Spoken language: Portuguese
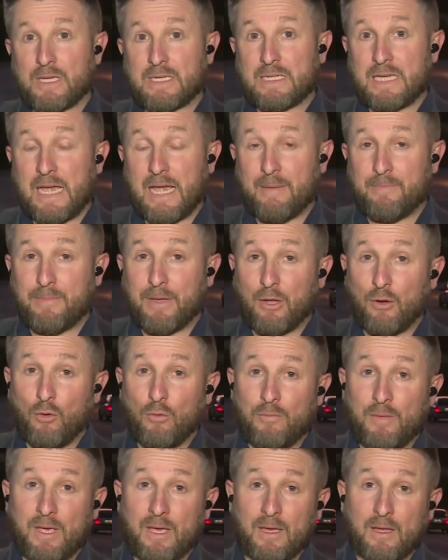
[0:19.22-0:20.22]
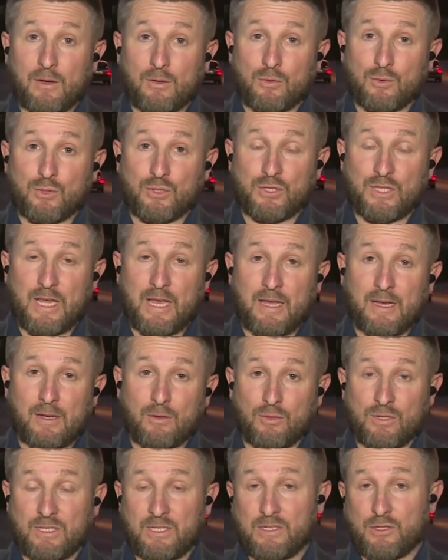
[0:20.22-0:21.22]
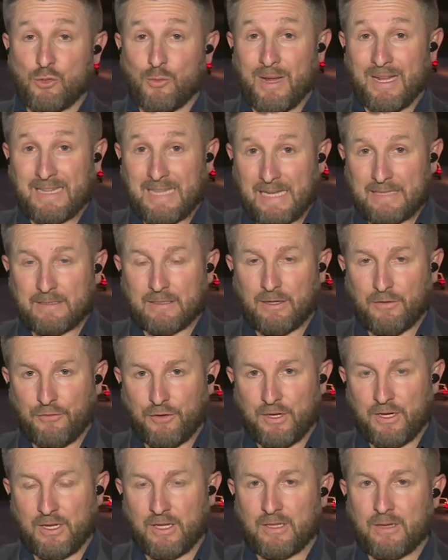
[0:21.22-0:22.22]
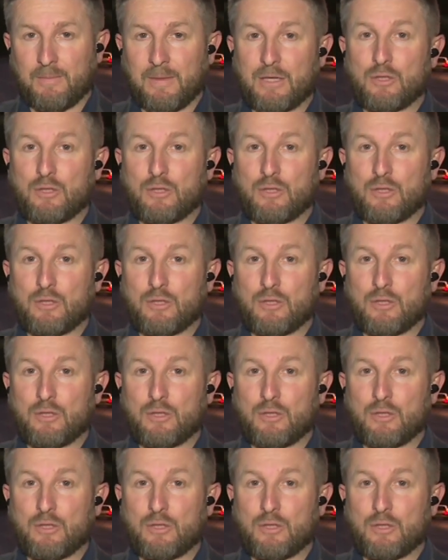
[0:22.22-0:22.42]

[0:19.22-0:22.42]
Pois é, pelo menos, né, não existe uma data definida,